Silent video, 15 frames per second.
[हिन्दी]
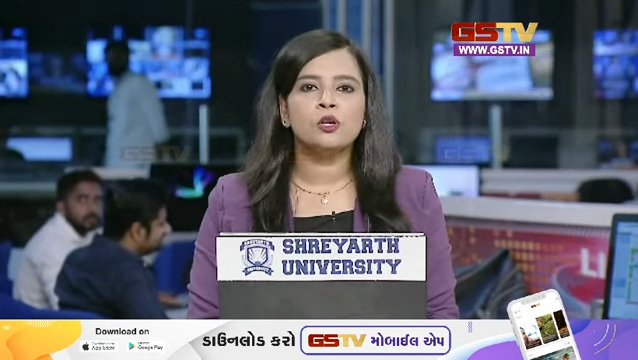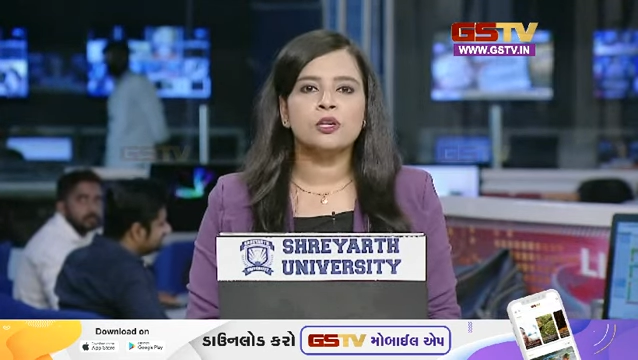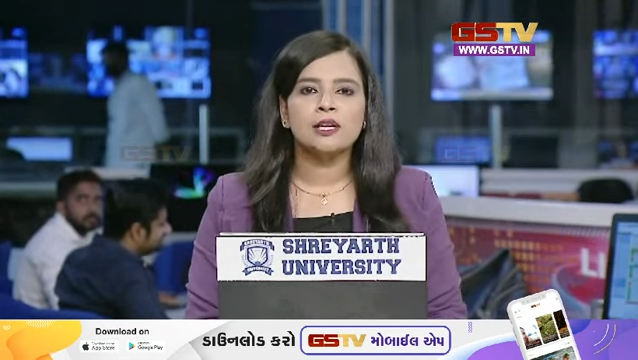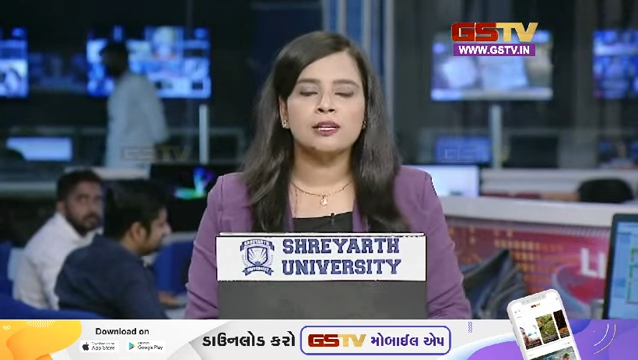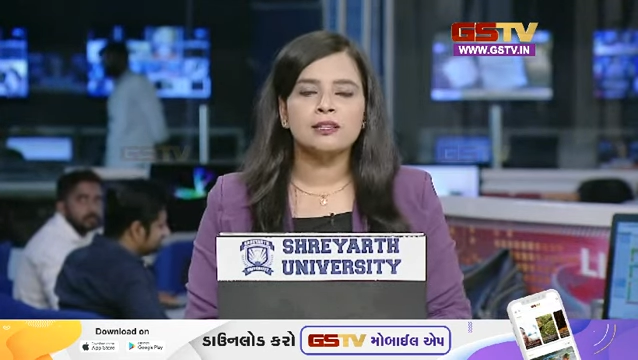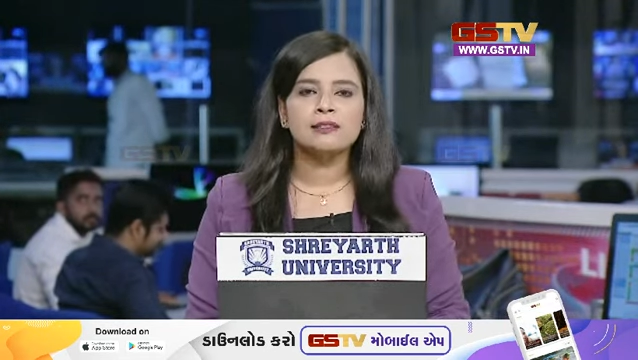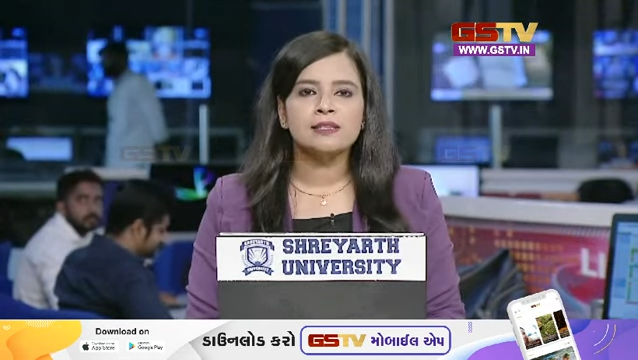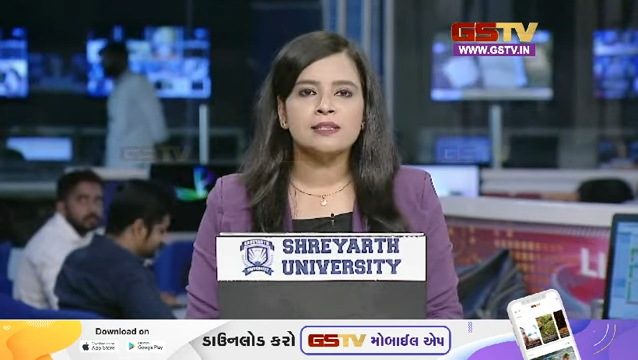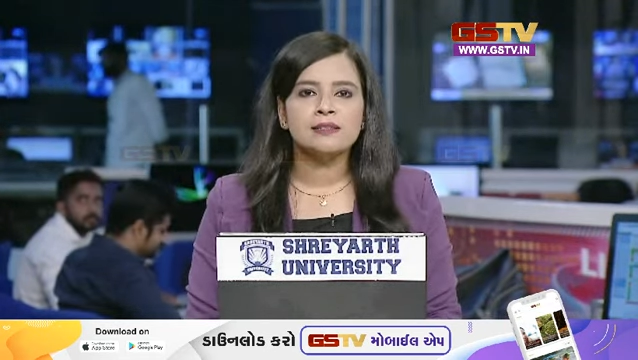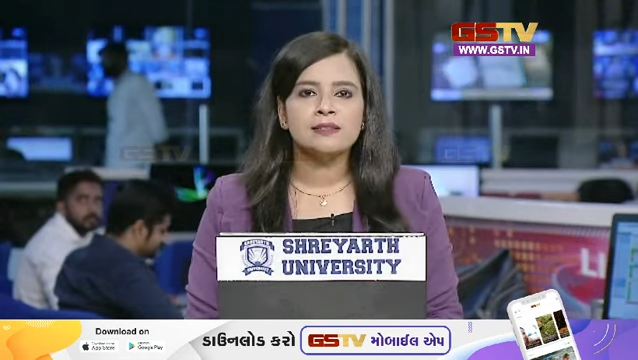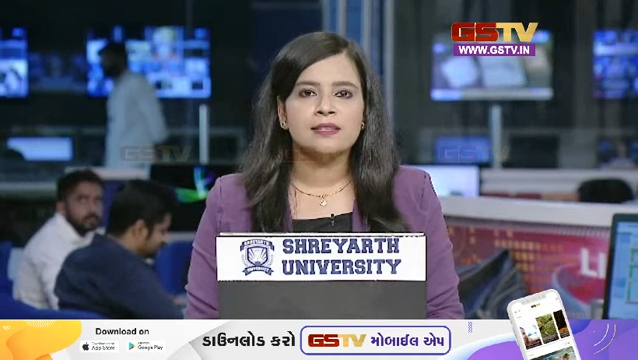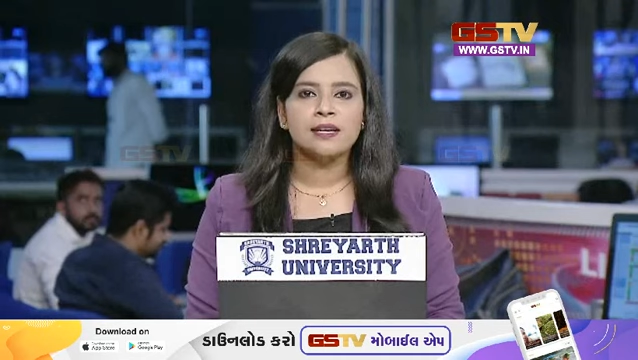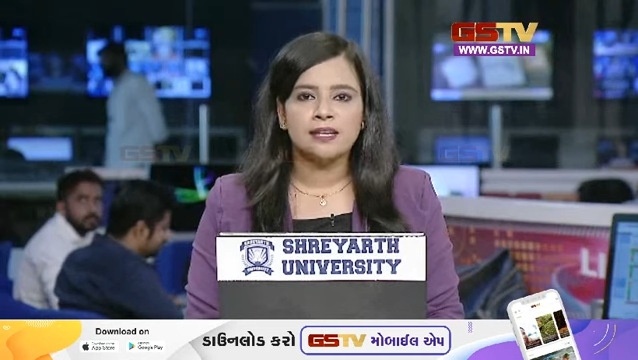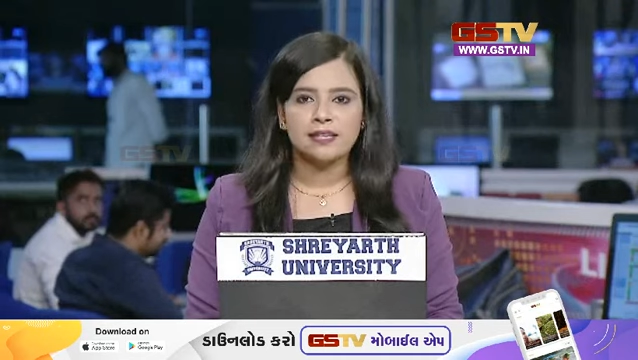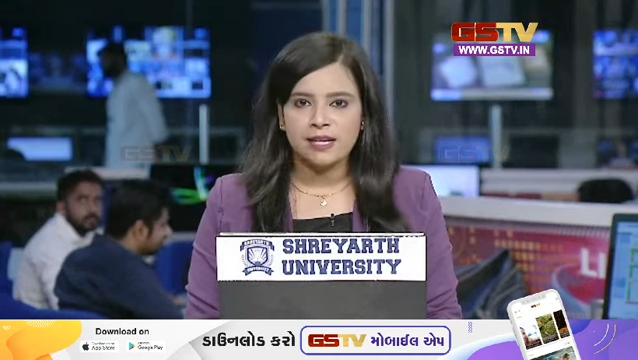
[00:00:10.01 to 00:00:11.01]
कोलार सीट
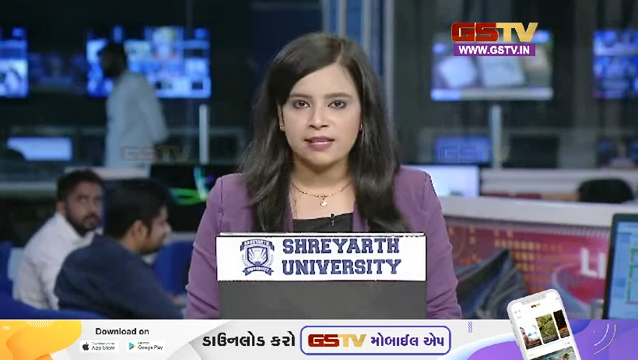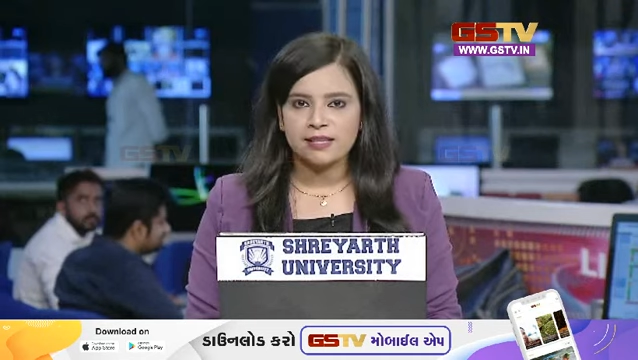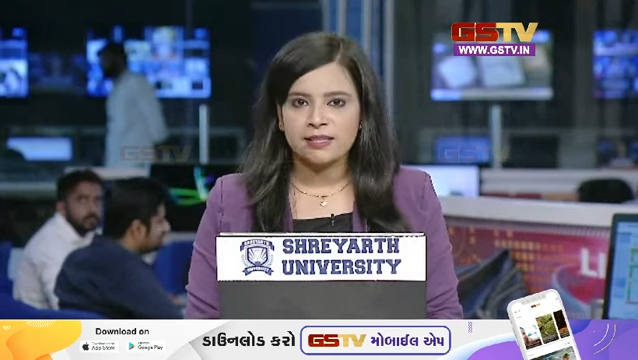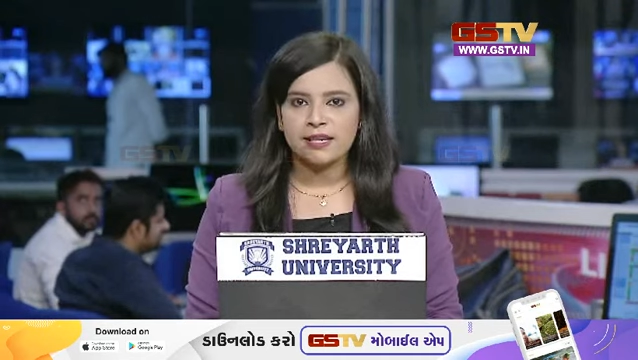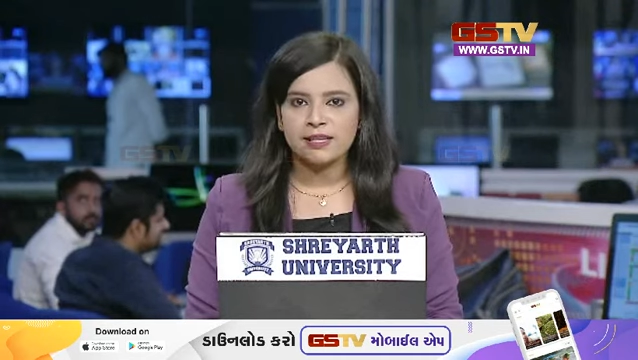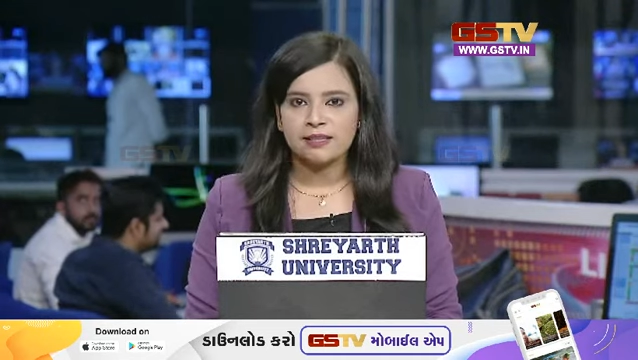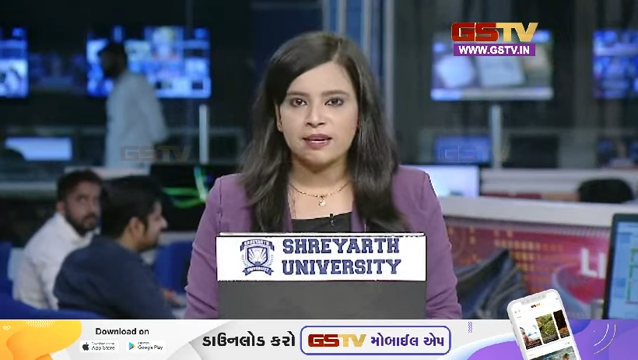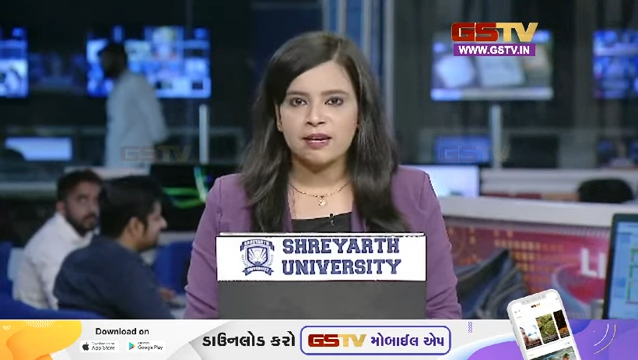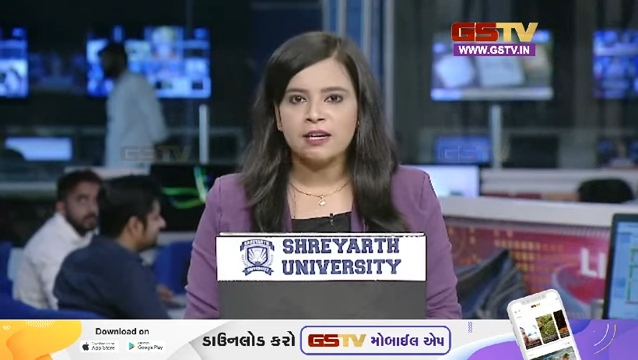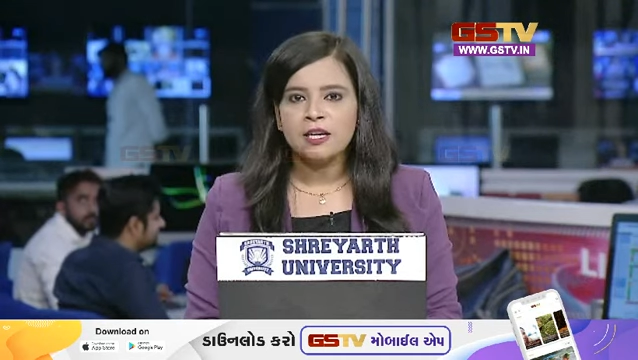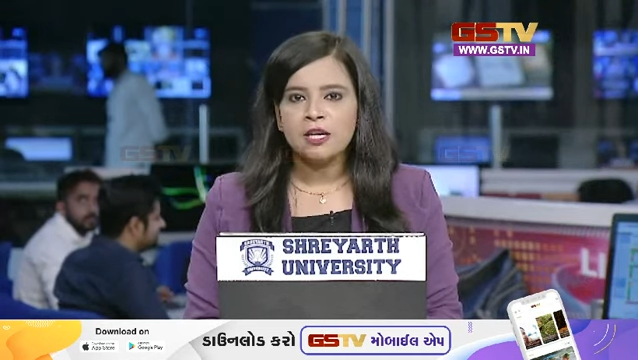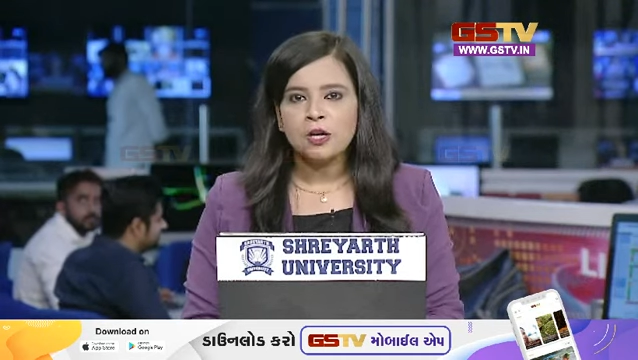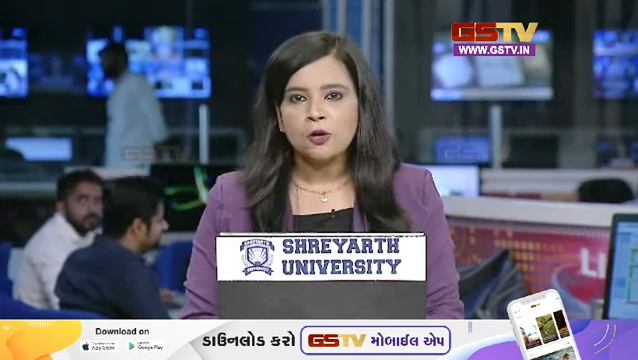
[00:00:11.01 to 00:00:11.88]
से हटा दिया था